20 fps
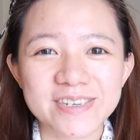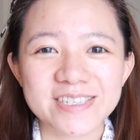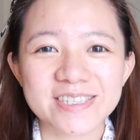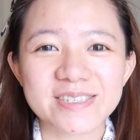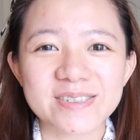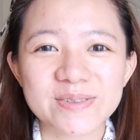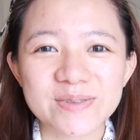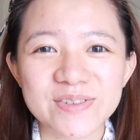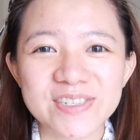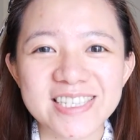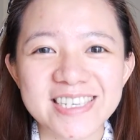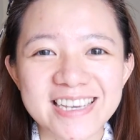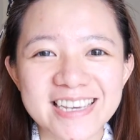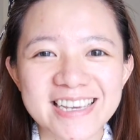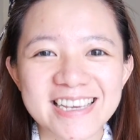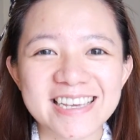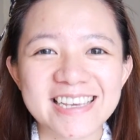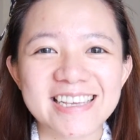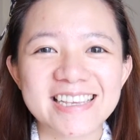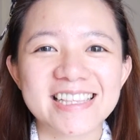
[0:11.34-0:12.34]
是乌
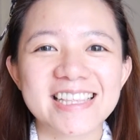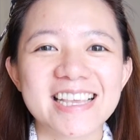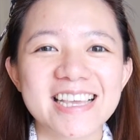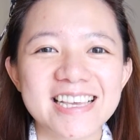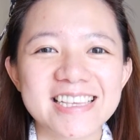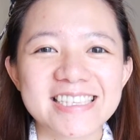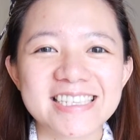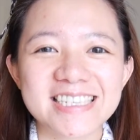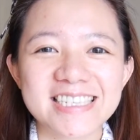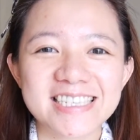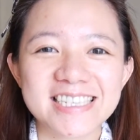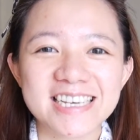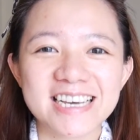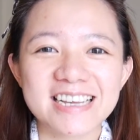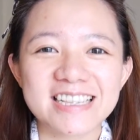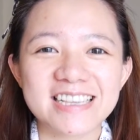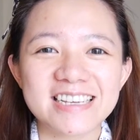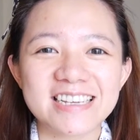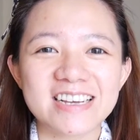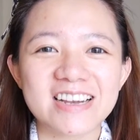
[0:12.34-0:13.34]
青，今
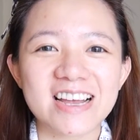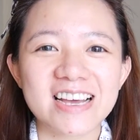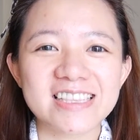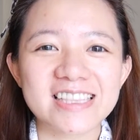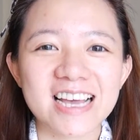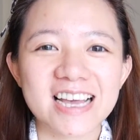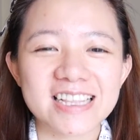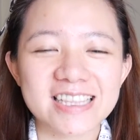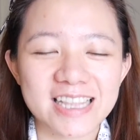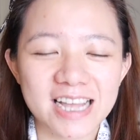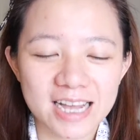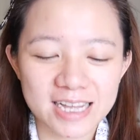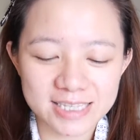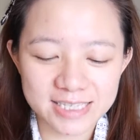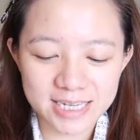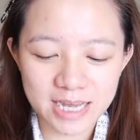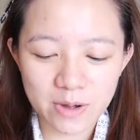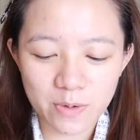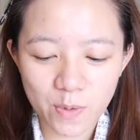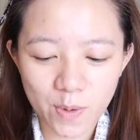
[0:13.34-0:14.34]
天呢要来带大
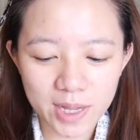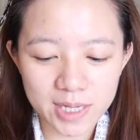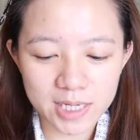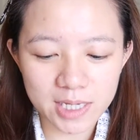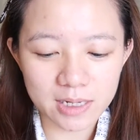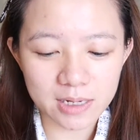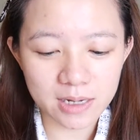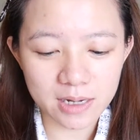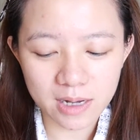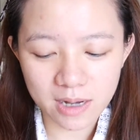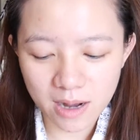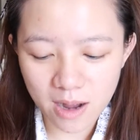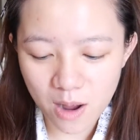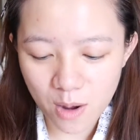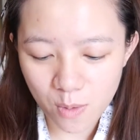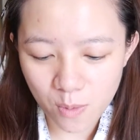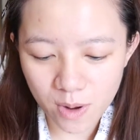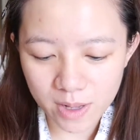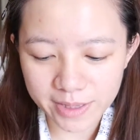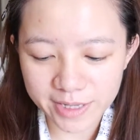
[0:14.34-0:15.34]
家玩一个很
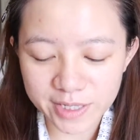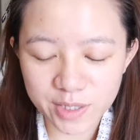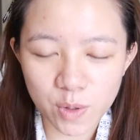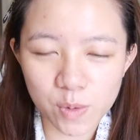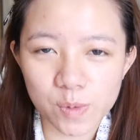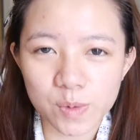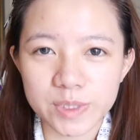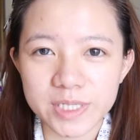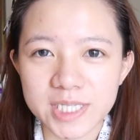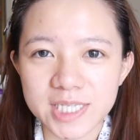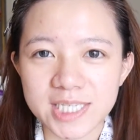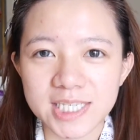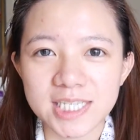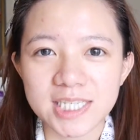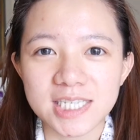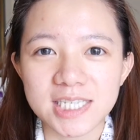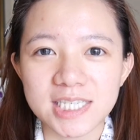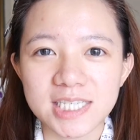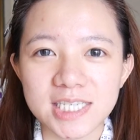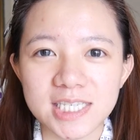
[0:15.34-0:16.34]
好玩的东西，
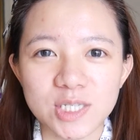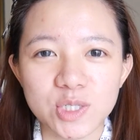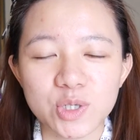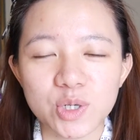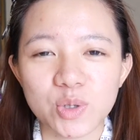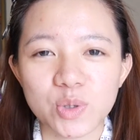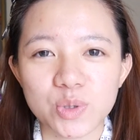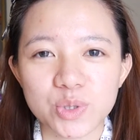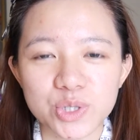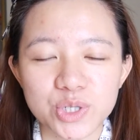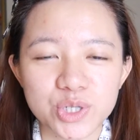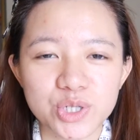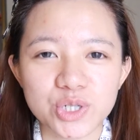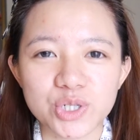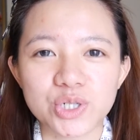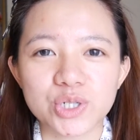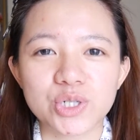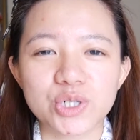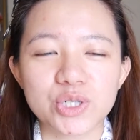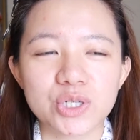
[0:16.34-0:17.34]
就
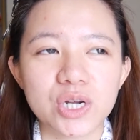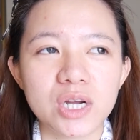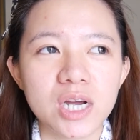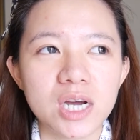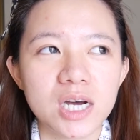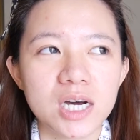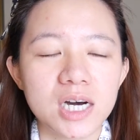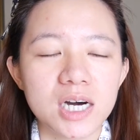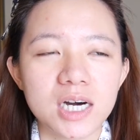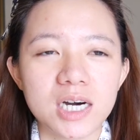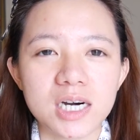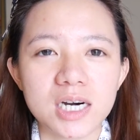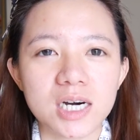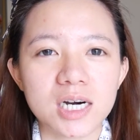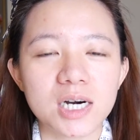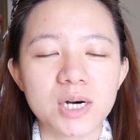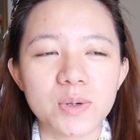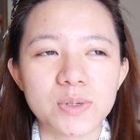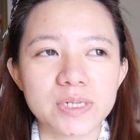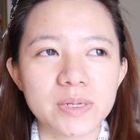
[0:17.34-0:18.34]
是
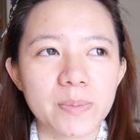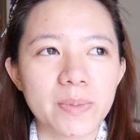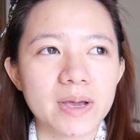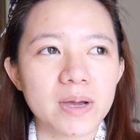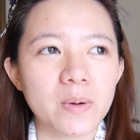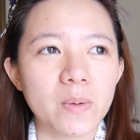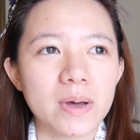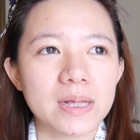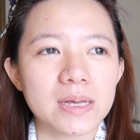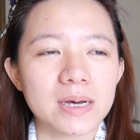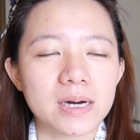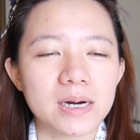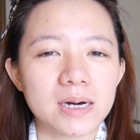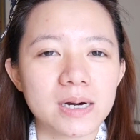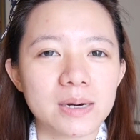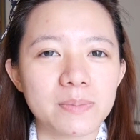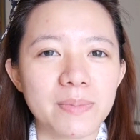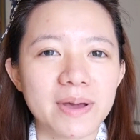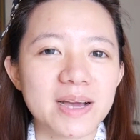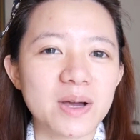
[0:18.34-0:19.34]
呃，我先卖个关
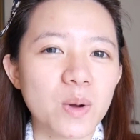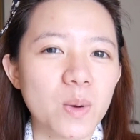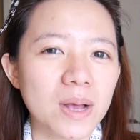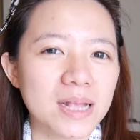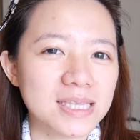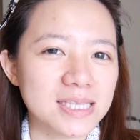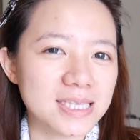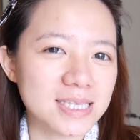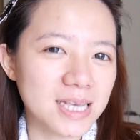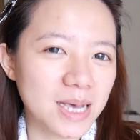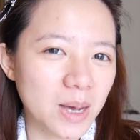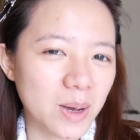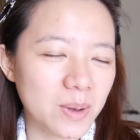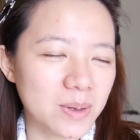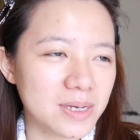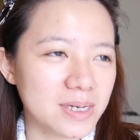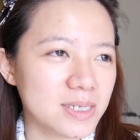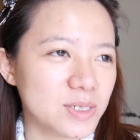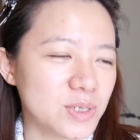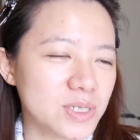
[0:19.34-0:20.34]
呃卖个关子好
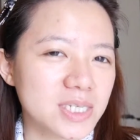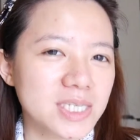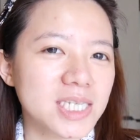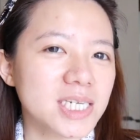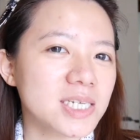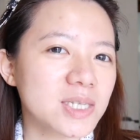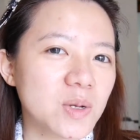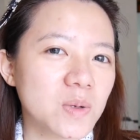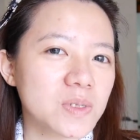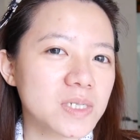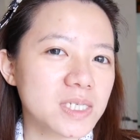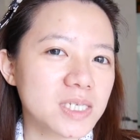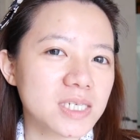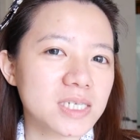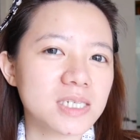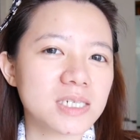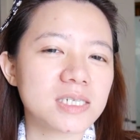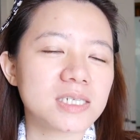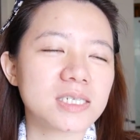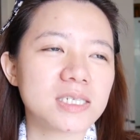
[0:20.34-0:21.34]
了，就是这个东西
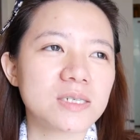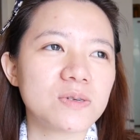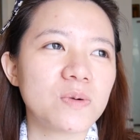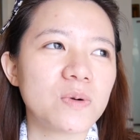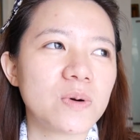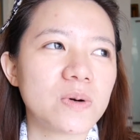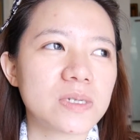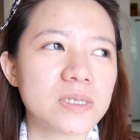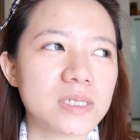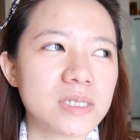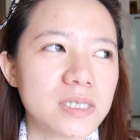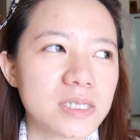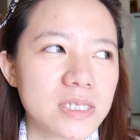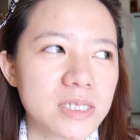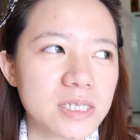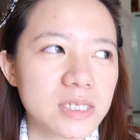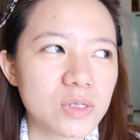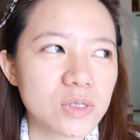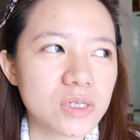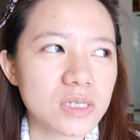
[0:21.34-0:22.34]
呢是我之
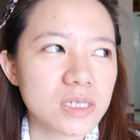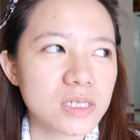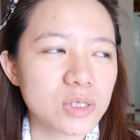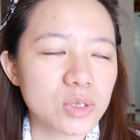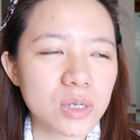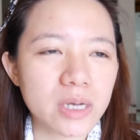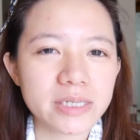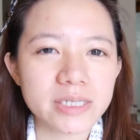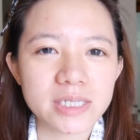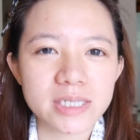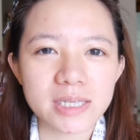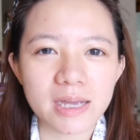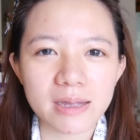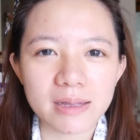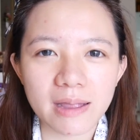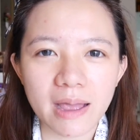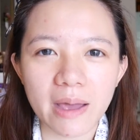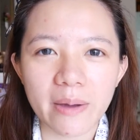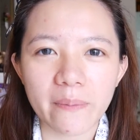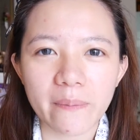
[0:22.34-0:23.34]
就是算是在
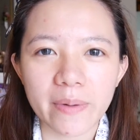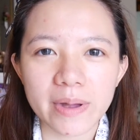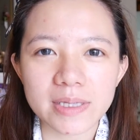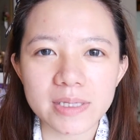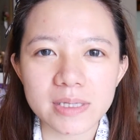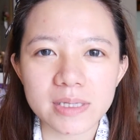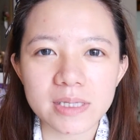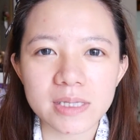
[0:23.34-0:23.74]
台湾